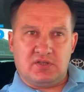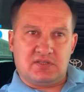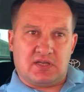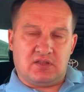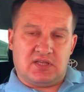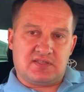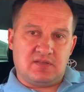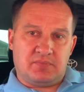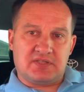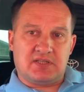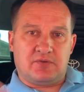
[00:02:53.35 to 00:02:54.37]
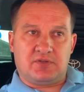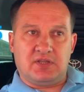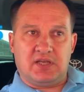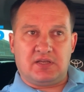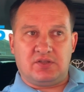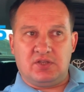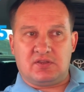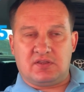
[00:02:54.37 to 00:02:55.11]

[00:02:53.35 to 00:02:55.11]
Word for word: Согласны, поставьте лайк. Нет,